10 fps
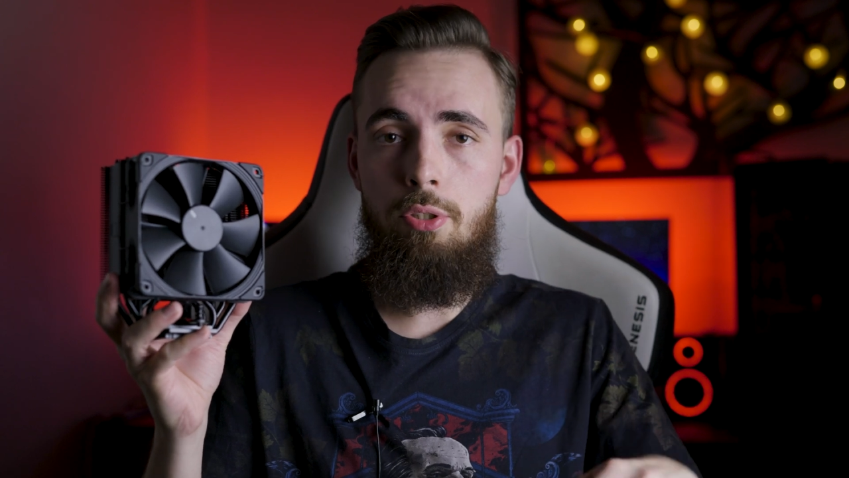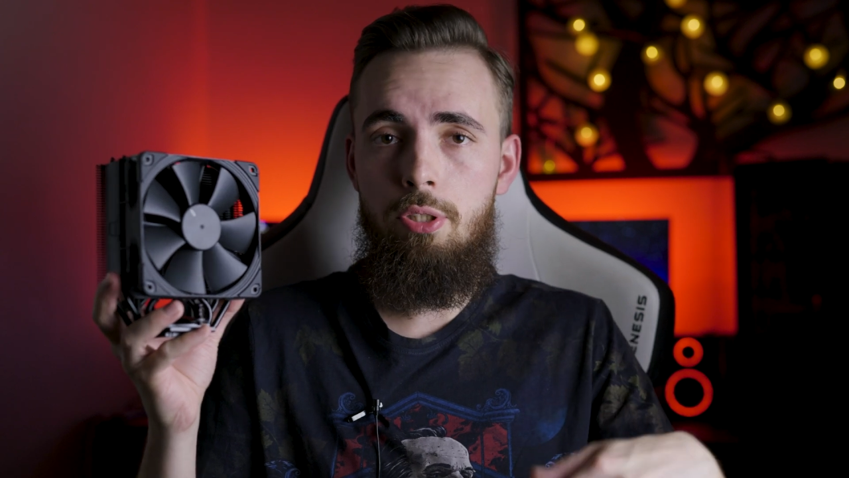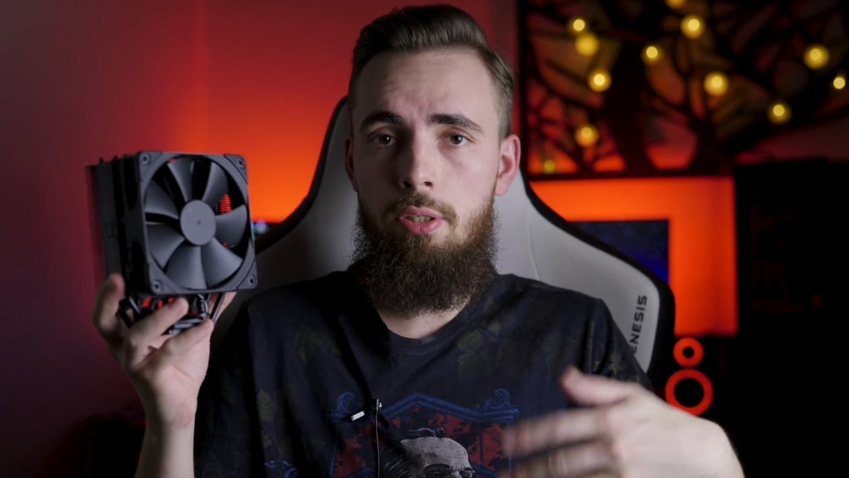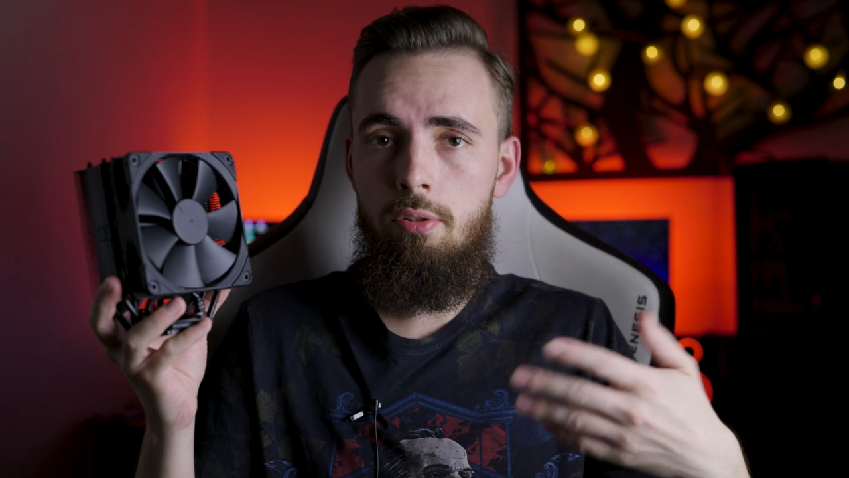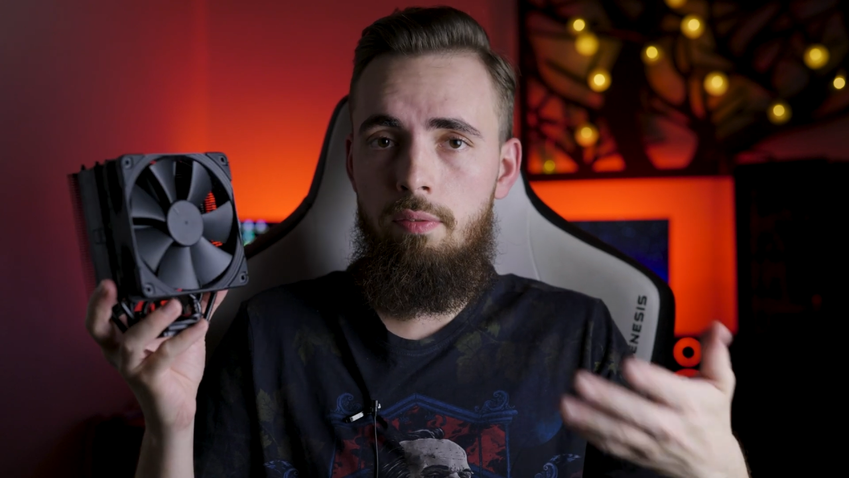Z
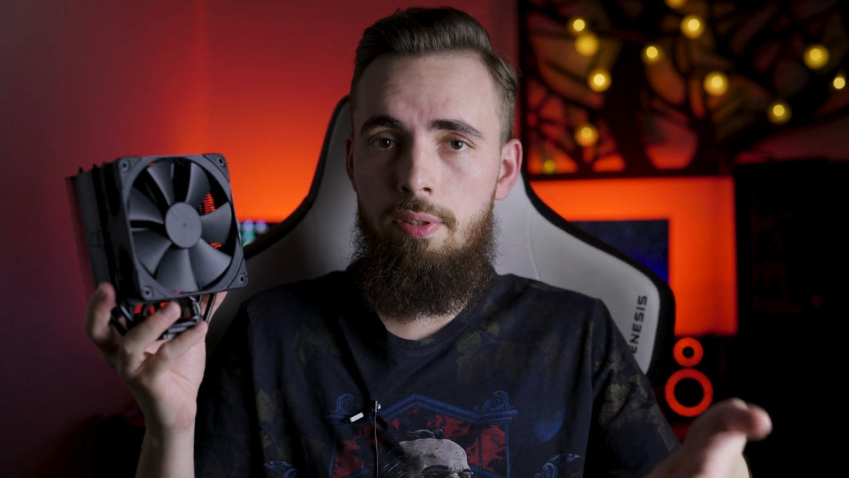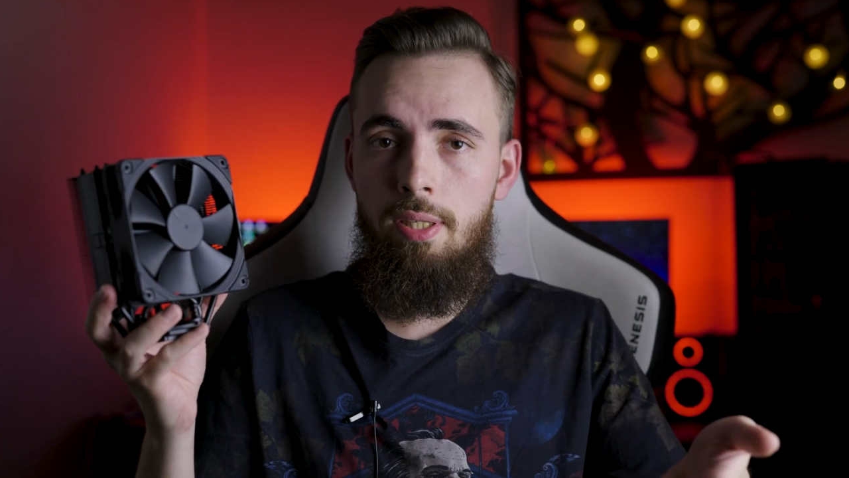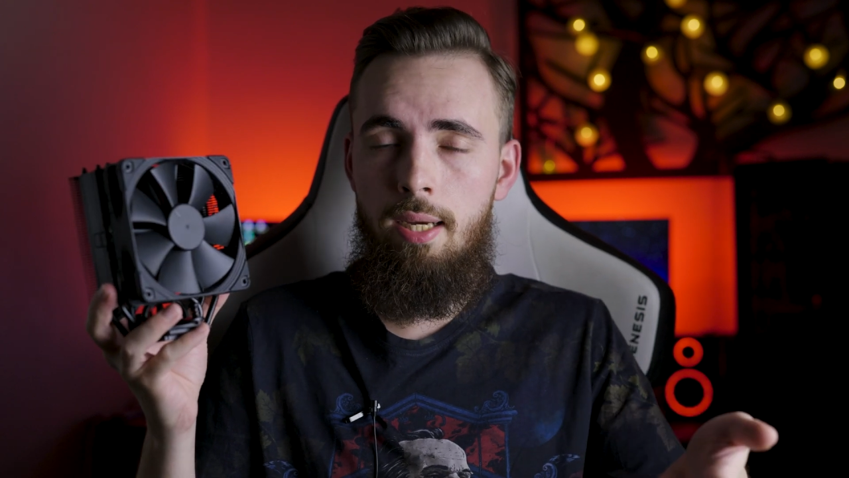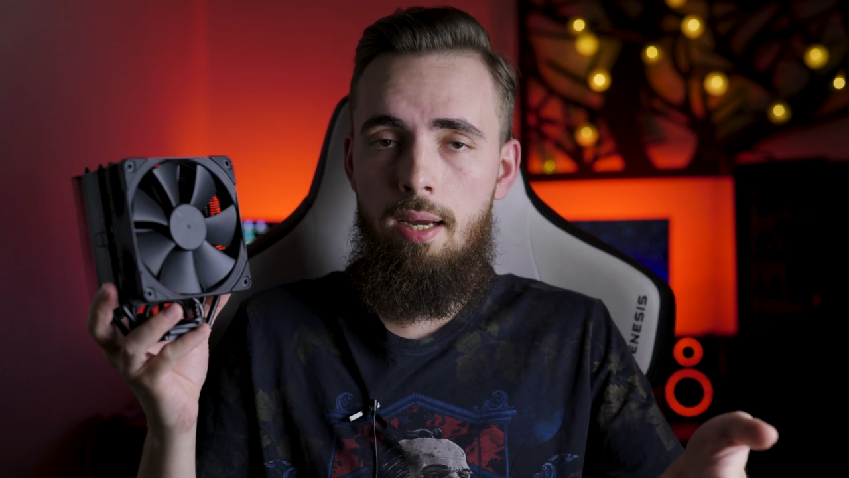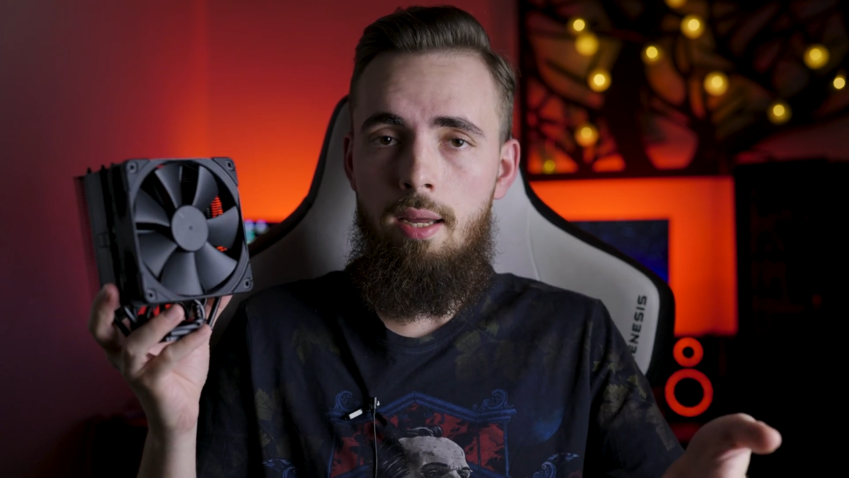czego to
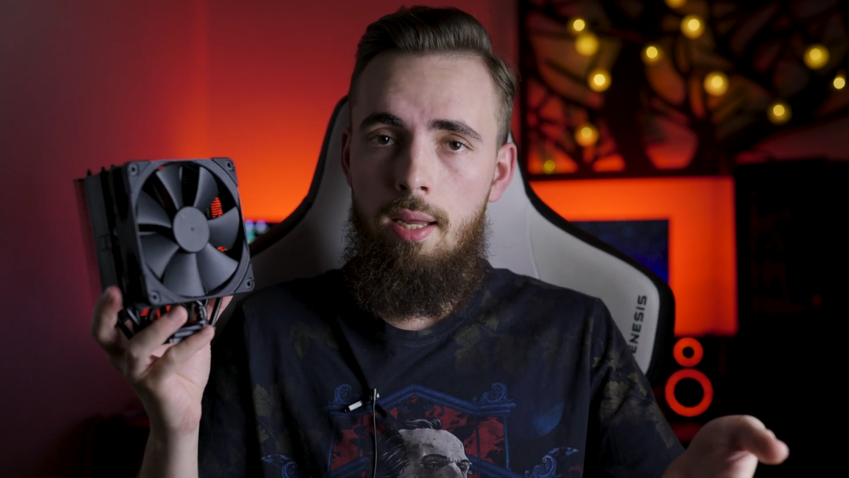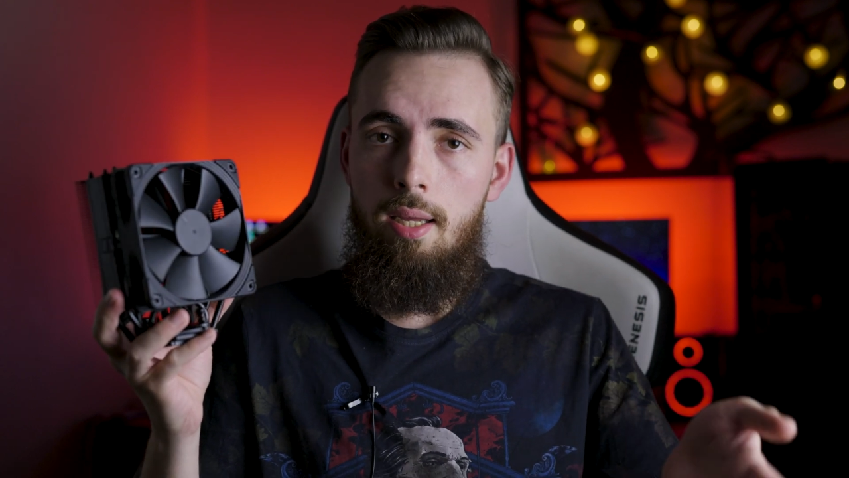wynika?